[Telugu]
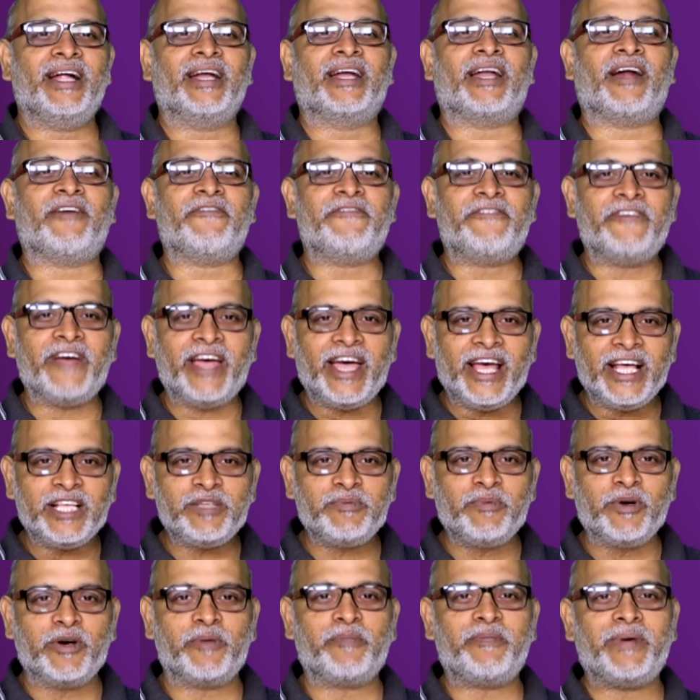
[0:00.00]
నా
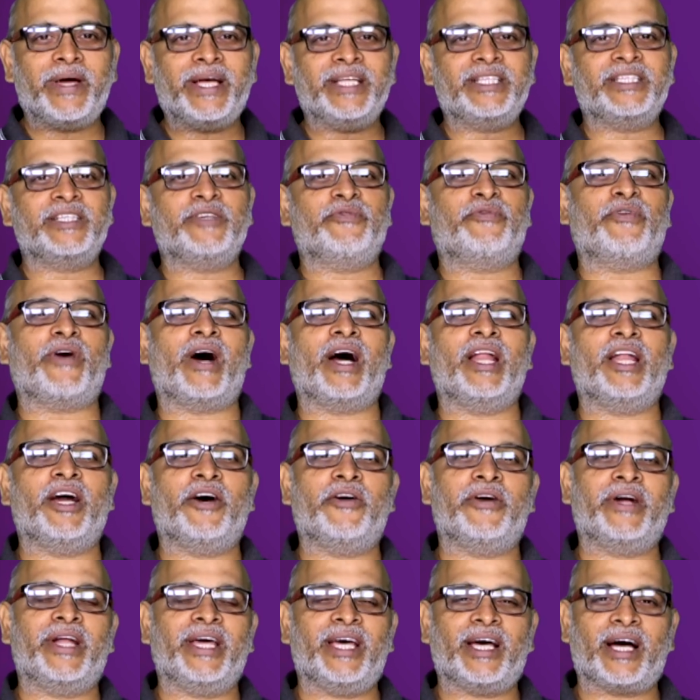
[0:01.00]
ఫేస్బుక్ పేజ్ని ఫాలో
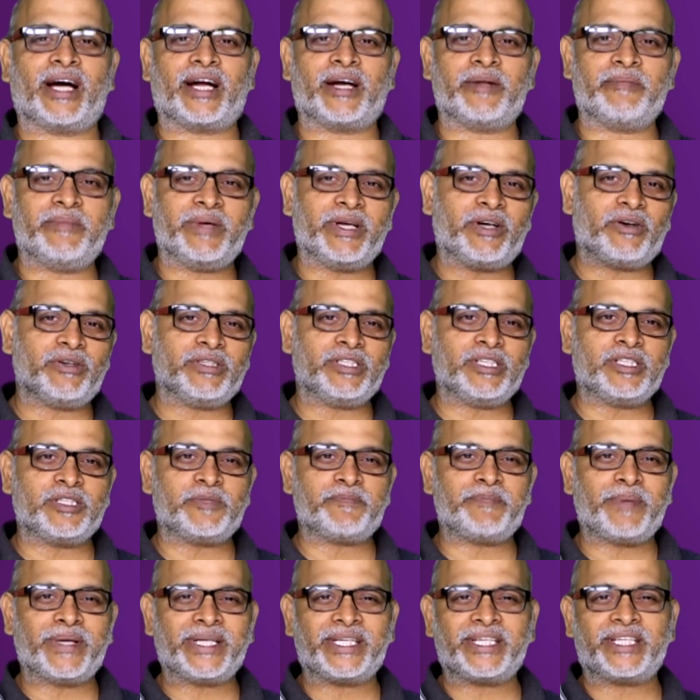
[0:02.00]
అవ్వండి అక్కడ మీకోసం
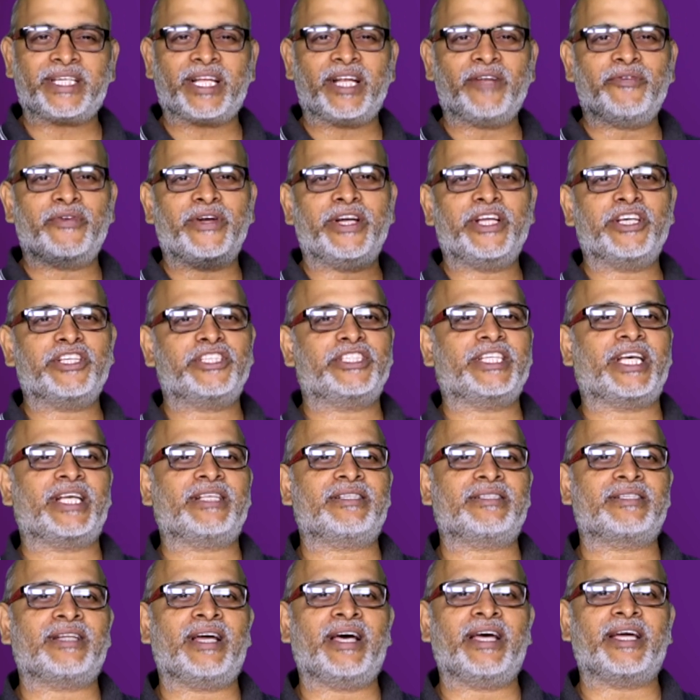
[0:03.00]
స్పెషల్ వీడియోస్
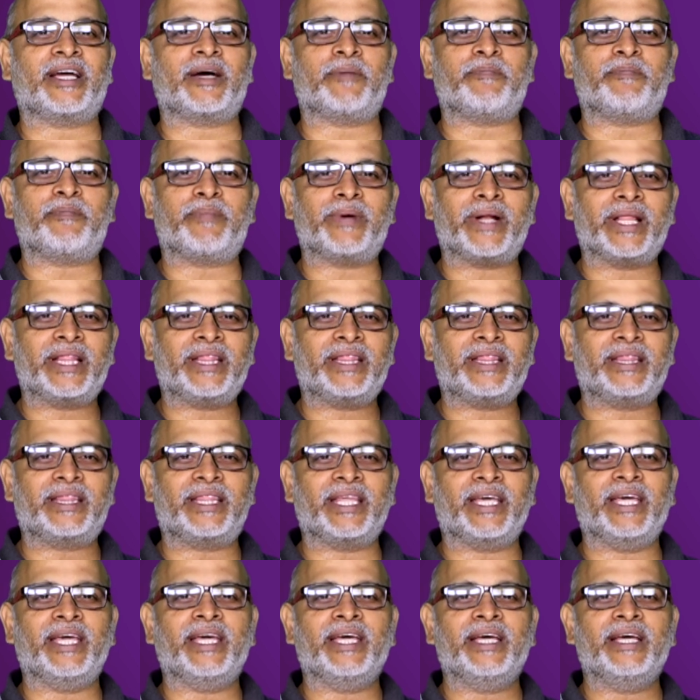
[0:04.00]
చేస్తున్నా ఇక
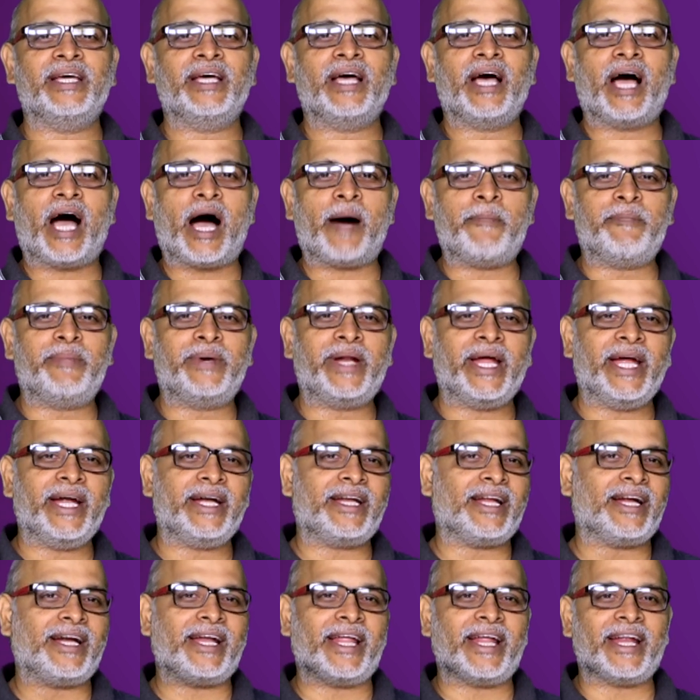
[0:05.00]
ప్రతి
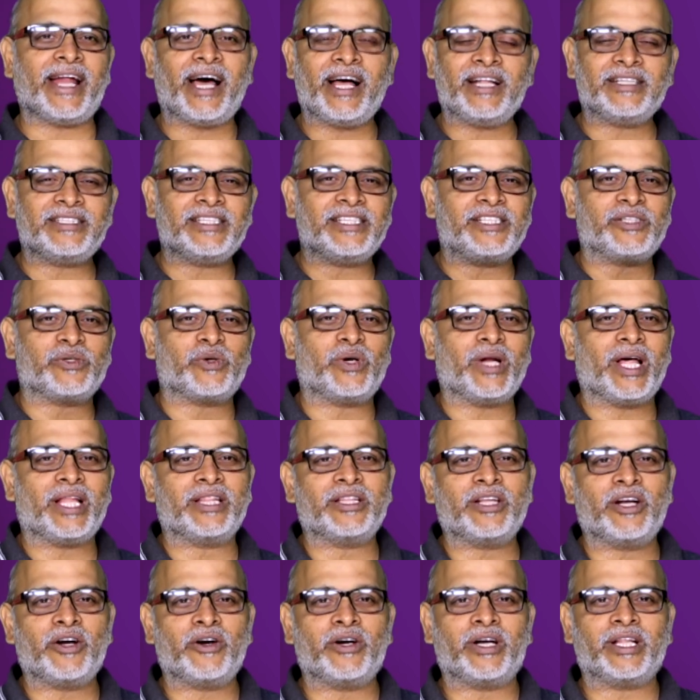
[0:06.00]
అప్డేట్ అండ్ ఎనాలసిస్ కూడా
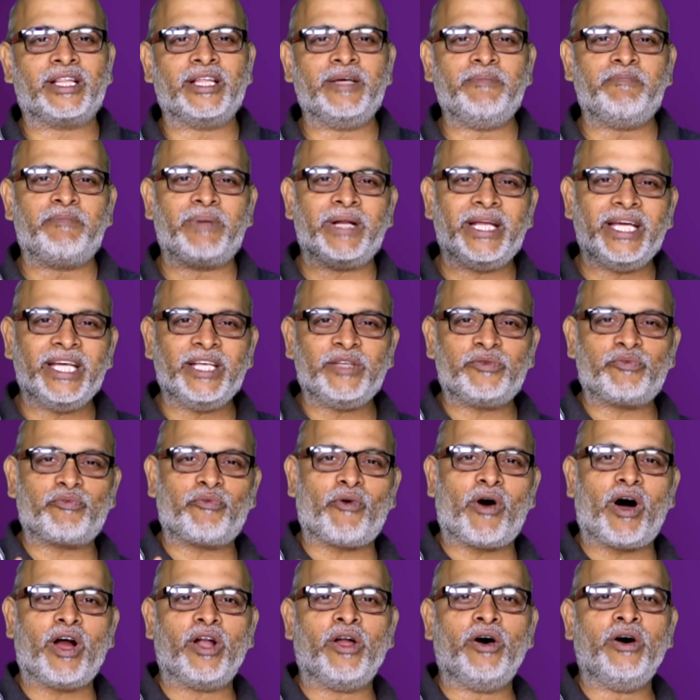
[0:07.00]
అందులో ఉంటుంది ప్లీజ్
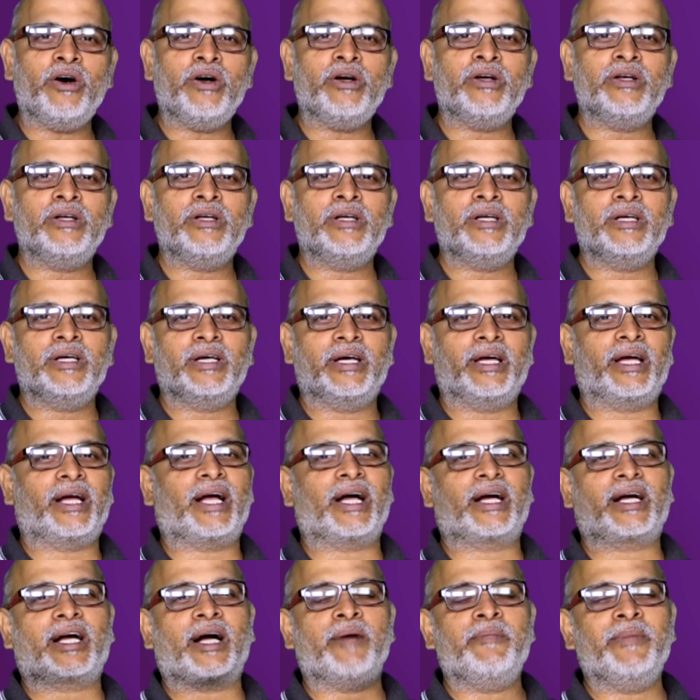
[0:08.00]
ఫాలో ఇక
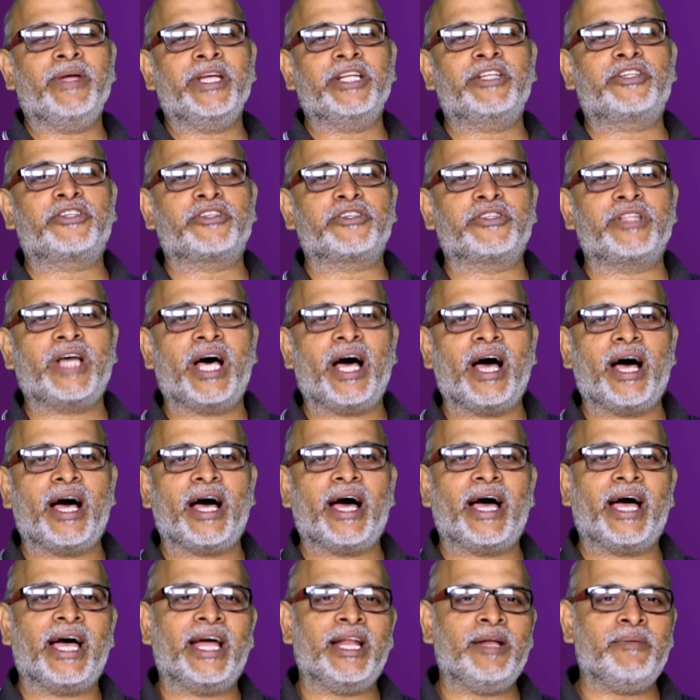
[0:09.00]
కమింగ్ టు ద
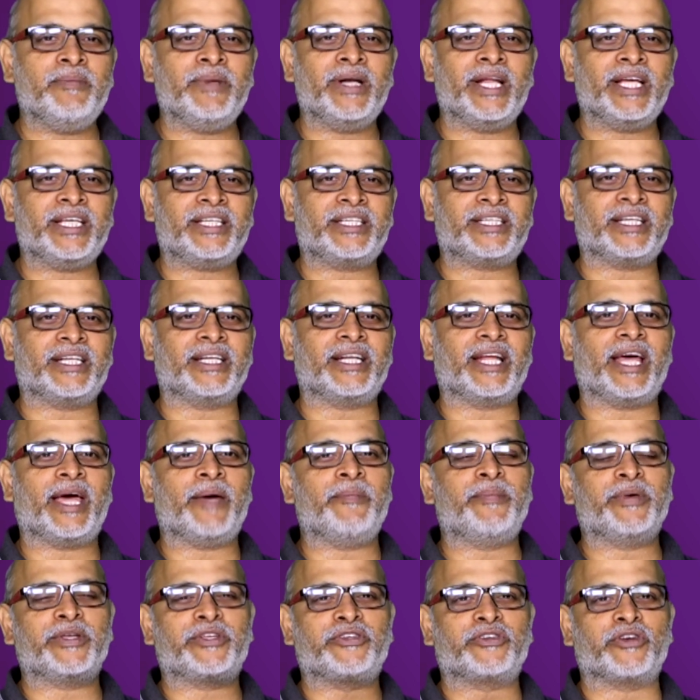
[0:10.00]
ఎలిమినేషన్
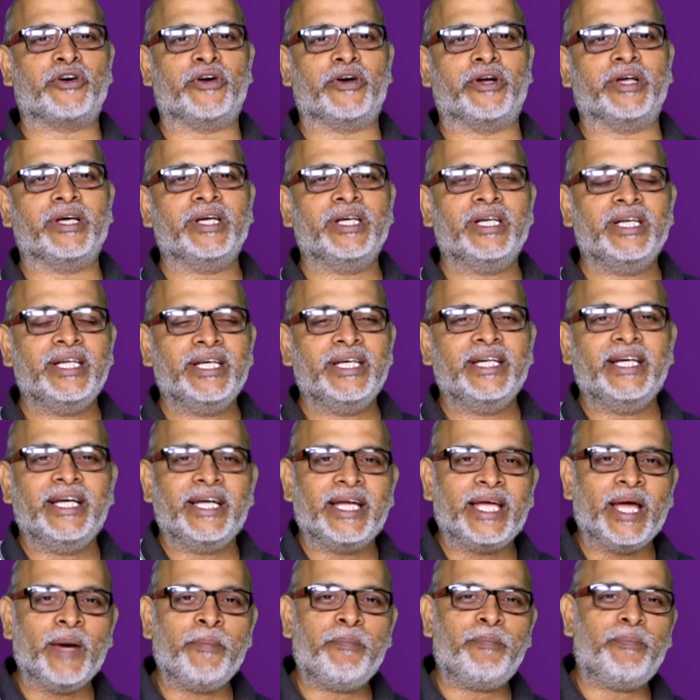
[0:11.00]
ఎపిసోడ్
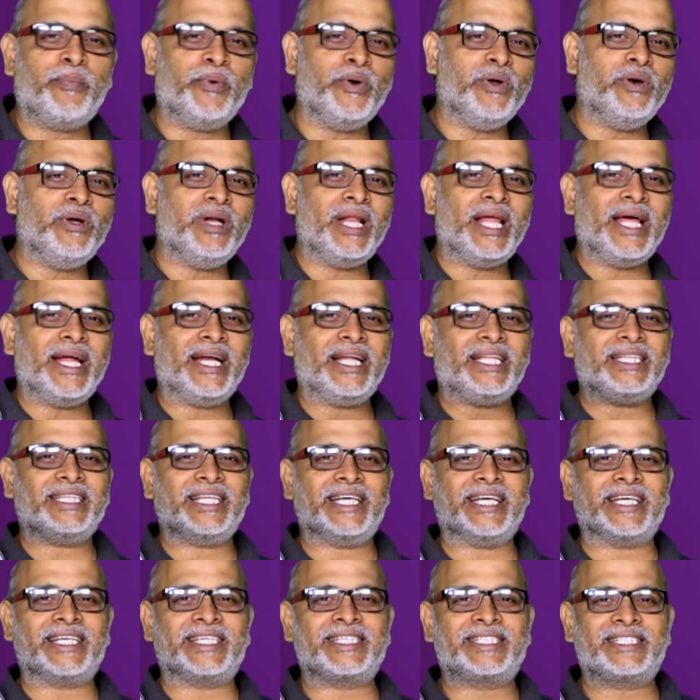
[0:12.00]
ఎప్పుడూ లేనంత
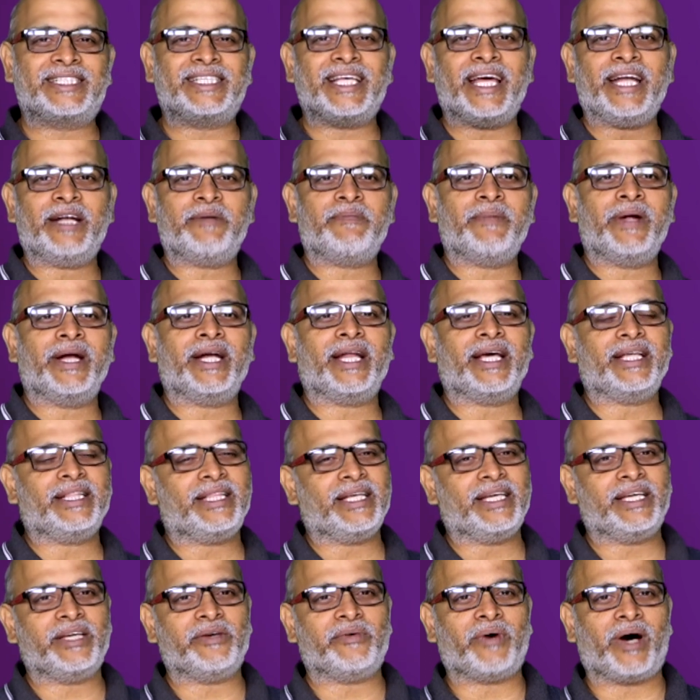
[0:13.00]
ఎగ్జైట్మెంట్
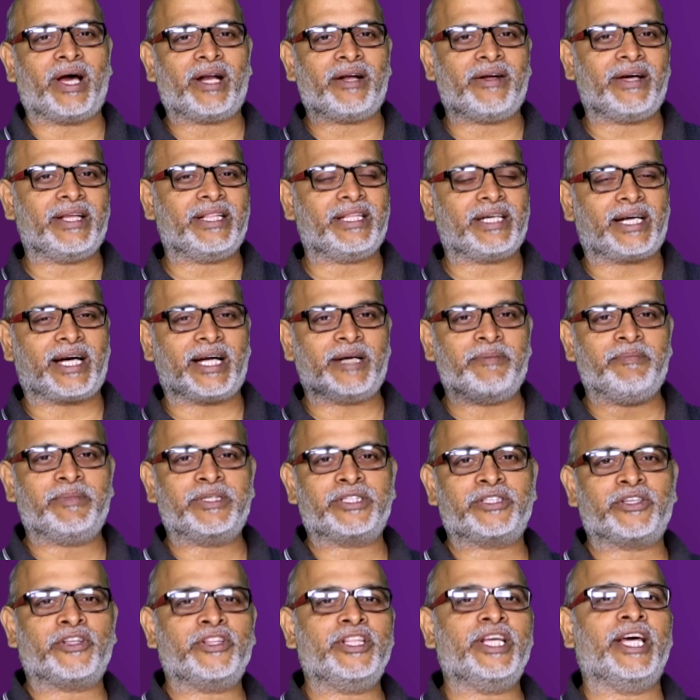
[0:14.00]
అయితే ఈ వారం అయితే
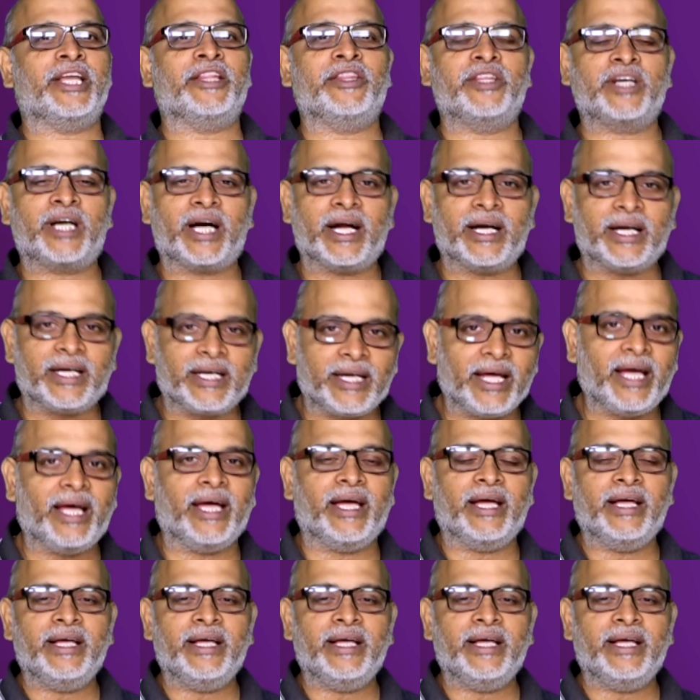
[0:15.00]
కనిపిస్తుంది ఎందుకంటే